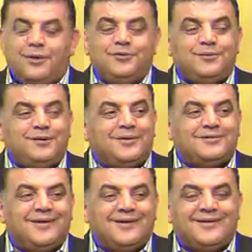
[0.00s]
موسم
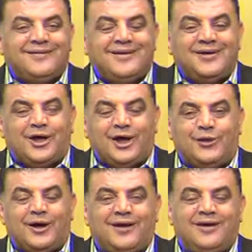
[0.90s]
البطيخ كثير
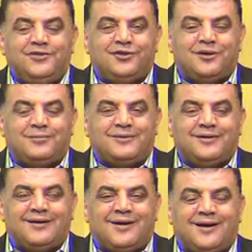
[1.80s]
حلو هلا قشره
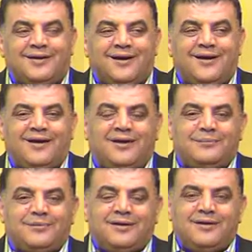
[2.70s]
البطيخ اكلناها
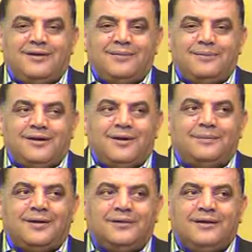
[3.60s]
احنا بضل اللب
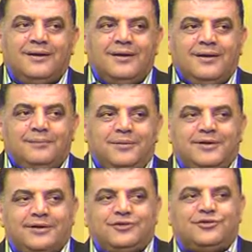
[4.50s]
الابيض
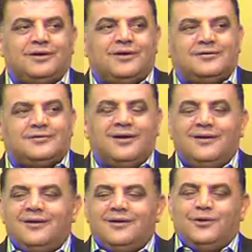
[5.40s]
بين القشره الخضراء
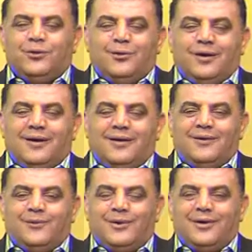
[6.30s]
وال...
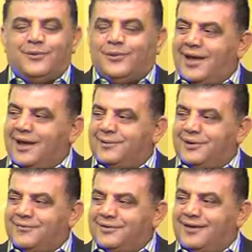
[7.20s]
والحمراء
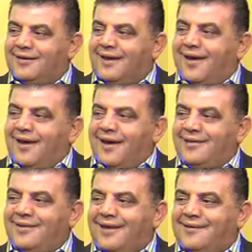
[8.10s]
والحمراء في ظل
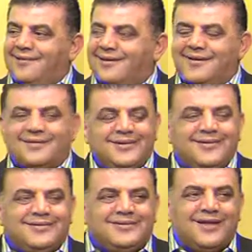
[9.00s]
هذا كثير
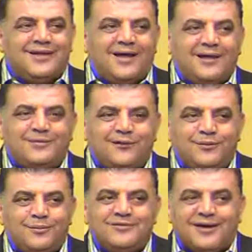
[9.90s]
كثير ستات أه. حتى
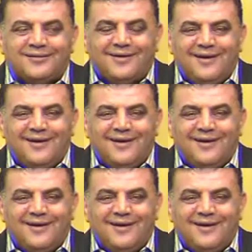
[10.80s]
في مصر